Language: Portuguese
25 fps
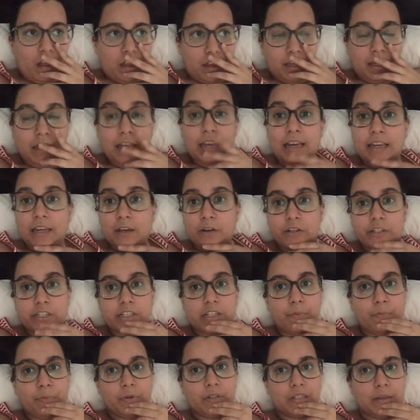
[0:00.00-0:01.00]
E aí
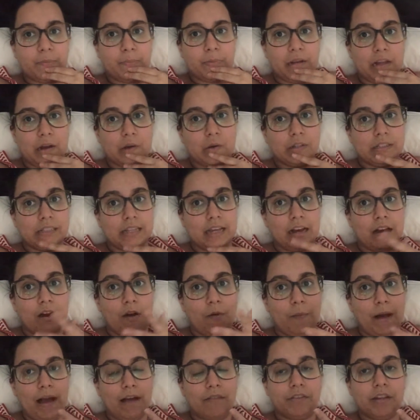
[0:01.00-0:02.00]
hoje, depois da
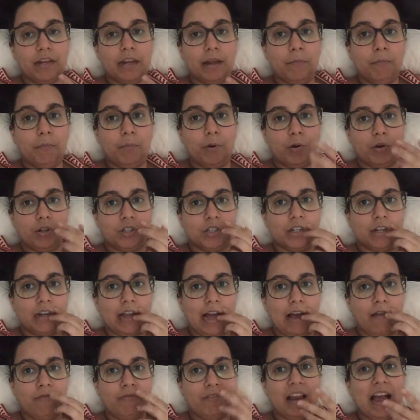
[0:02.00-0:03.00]
Pinacoteca, o Marvin lembrou de
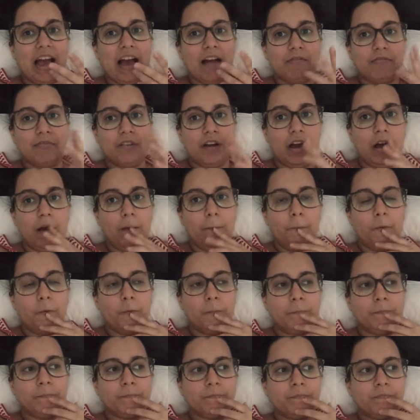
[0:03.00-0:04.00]
lá, eu falei, ah,
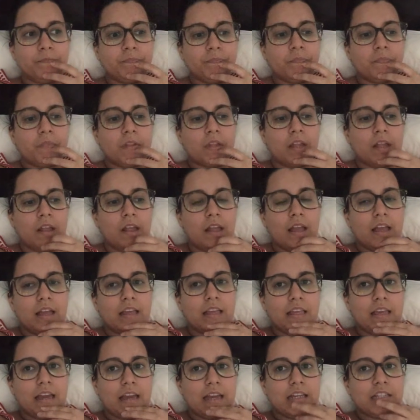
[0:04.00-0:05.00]
vamos.
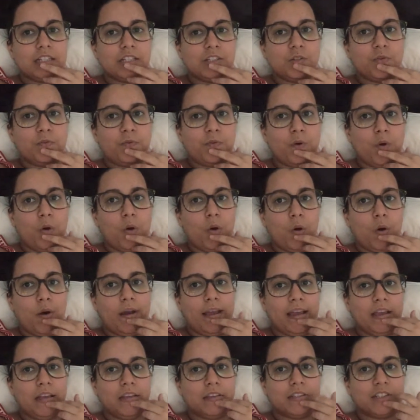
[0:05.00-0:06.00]
E aí a gente
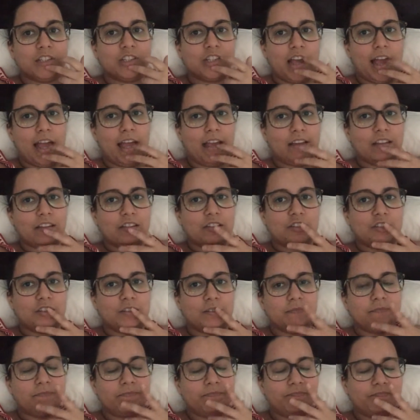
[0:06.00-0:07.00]
foi,
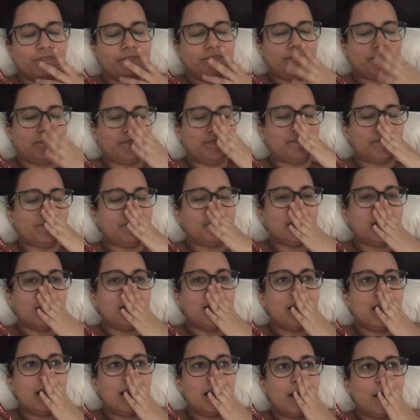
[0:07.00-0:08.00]
gente.
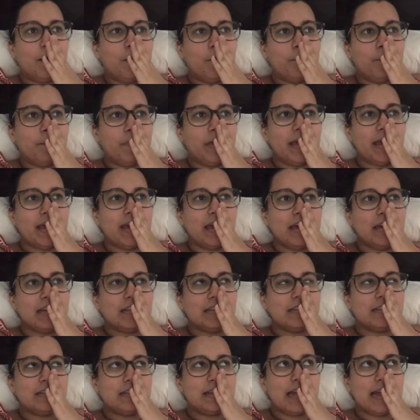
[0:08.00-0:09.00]

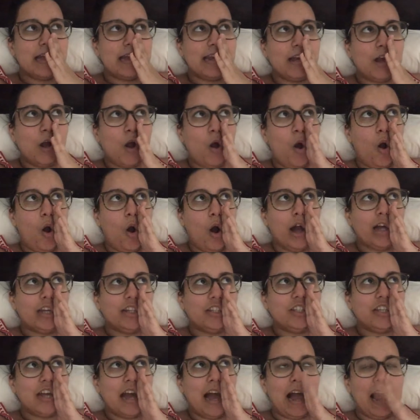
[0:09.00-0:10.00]

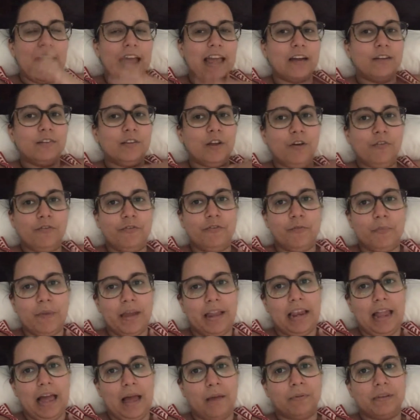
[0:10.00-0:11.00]
Misericórdia! Eu não
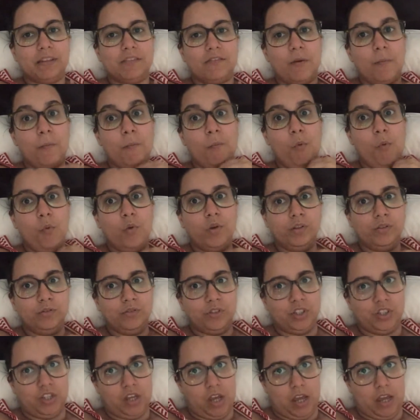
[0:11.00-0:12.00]
fumei lá porque tava
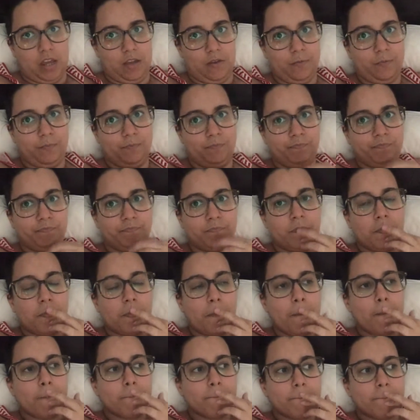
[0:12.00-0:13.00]
muito cheio.
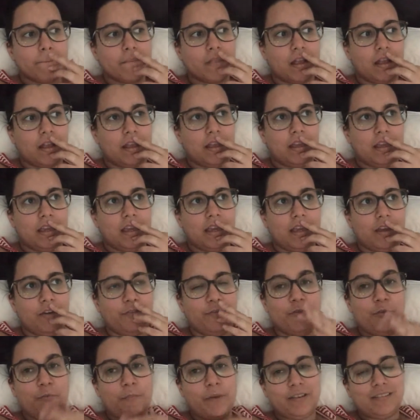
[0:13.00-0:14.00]
E
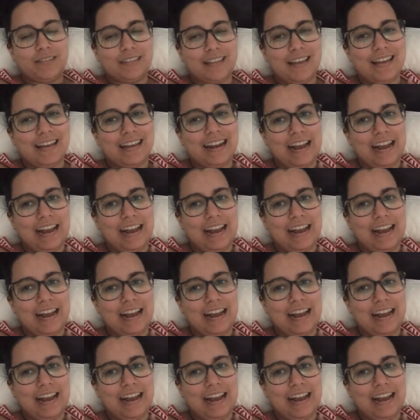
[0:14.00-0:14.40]
eu fico meio sem